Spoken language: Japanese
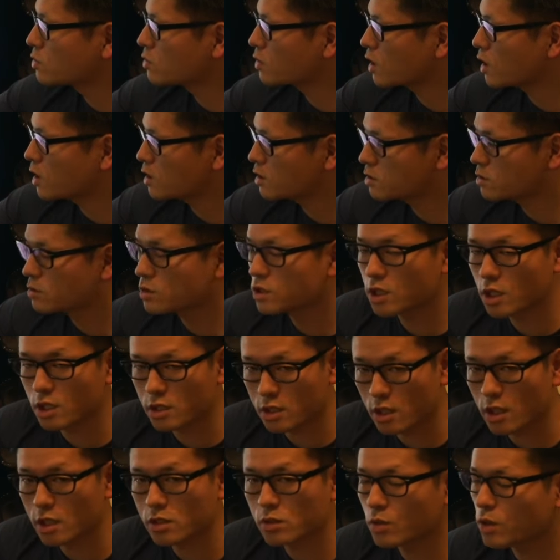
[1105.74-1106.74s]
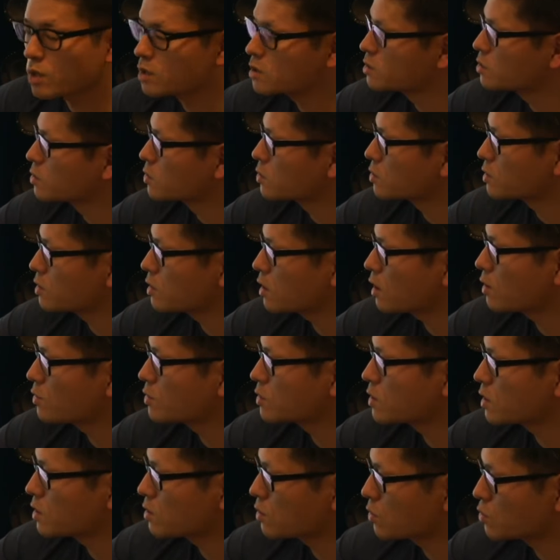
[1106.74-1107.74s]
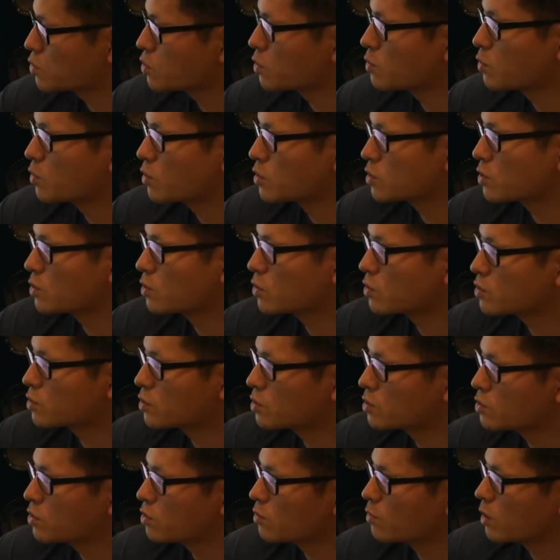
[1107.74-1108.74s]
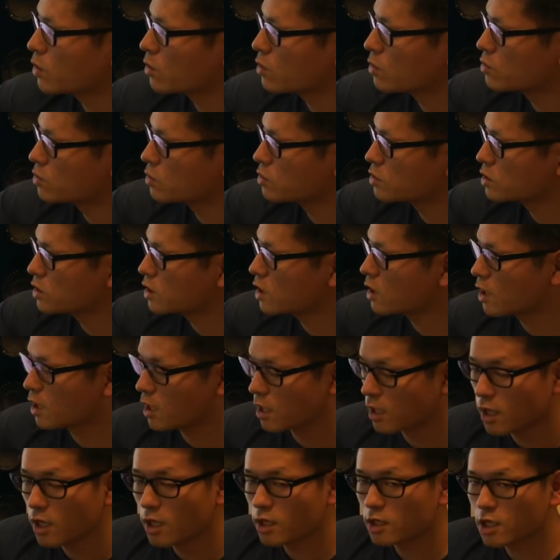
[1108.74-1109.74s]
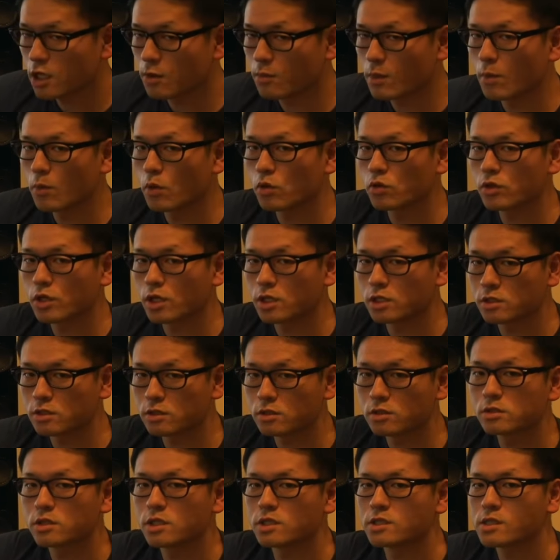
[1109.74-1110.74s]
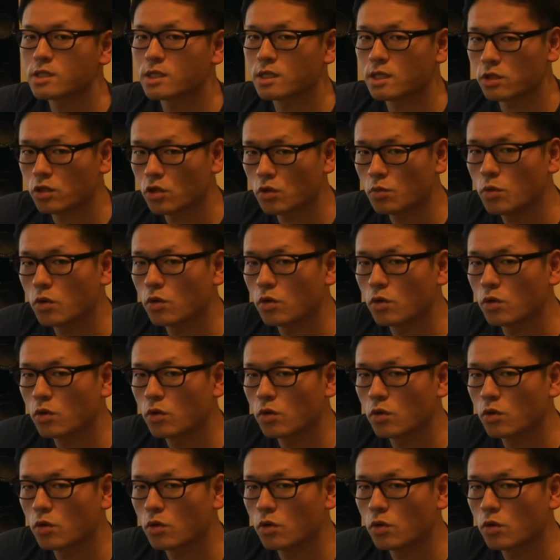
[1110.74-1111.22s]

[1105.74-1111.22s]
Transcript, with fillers: その管理の仕方とかによって不正競争防止法上の、まあ、このどちらかで守ったりするんですけれど